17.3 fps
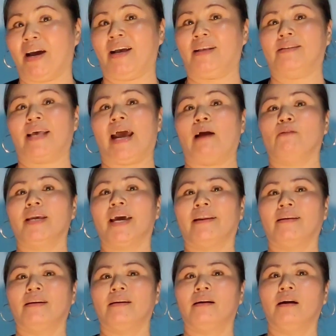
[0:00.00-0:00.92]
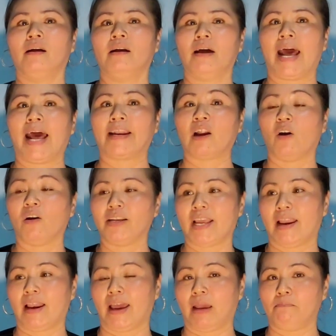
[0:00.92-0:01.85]
mà xạo với anh chưa, anh nói
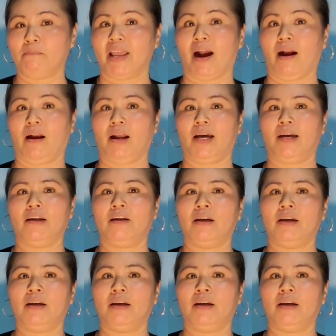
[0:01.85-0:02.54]
vậy là em giận á.